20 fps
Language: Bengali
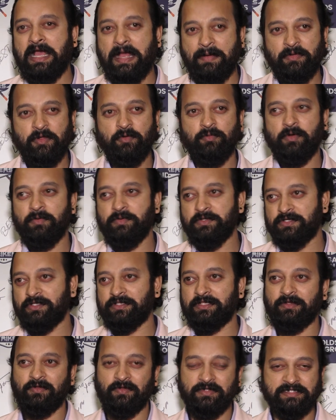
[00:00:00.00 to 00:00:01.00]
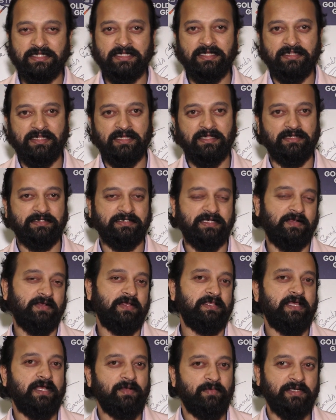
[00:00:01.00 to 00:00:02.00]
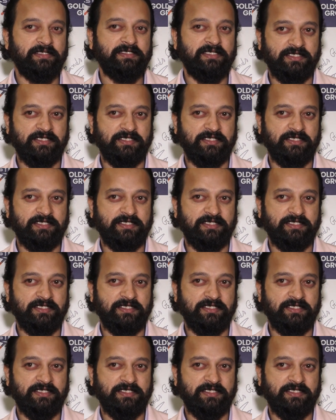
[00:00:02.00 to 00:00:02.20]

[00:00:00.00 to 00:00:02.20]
আমরাও ভবিষ্যতে গোলসানের সঙ্গে থাকবার